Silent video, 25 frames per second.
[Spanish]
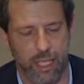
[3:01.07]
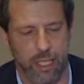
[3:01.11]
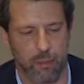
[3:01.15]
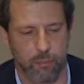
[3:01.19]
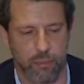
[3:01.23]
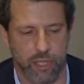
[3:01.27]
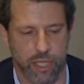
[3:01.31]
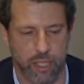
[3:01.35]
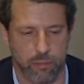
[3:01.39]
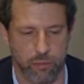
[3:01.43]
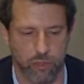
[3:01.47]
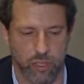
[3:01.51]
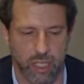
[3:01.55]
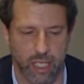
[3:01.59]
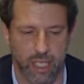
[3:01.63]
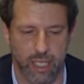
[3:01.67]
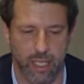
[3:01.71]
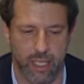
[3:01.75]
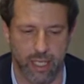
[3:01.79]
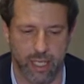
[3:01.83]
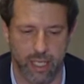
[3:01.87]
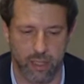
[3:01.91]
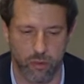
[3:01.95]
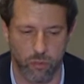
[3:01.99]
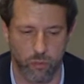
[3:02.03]
empezamos a
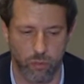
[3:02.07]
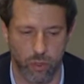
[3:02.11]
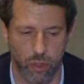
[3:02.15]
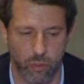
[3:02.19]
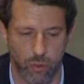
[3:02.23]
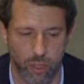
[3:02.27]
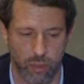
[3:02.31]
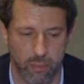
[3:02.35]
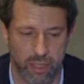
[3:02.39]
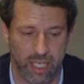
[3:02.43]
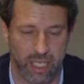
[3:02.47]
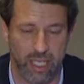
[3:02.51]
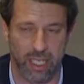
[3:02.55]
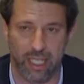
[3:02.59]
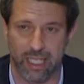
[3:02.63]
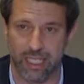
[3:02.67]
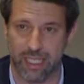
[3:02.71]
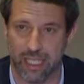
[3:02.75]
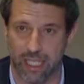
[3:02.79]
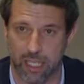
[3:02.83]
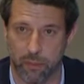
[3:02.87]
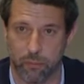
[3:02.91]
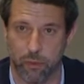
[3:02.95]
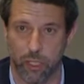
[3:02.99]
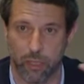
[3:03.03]
generar una nueva imagen que es
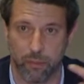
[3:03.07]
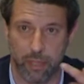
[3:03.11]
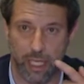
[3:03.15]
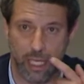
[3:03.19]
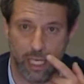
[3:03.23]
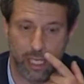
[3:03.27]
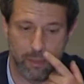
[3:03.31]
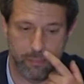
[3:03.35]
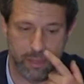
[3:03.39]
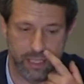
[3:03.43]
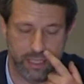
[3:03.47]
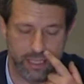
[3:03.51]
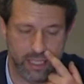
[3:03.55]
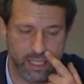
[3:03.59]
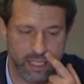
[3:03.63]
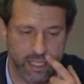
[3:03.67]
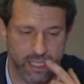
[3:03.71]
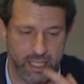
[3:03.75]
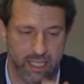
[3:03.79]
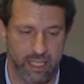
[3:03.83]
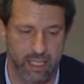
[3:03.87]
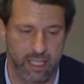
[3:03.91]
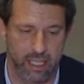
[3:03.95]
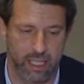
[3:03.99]
la que puede ver en la pantalla,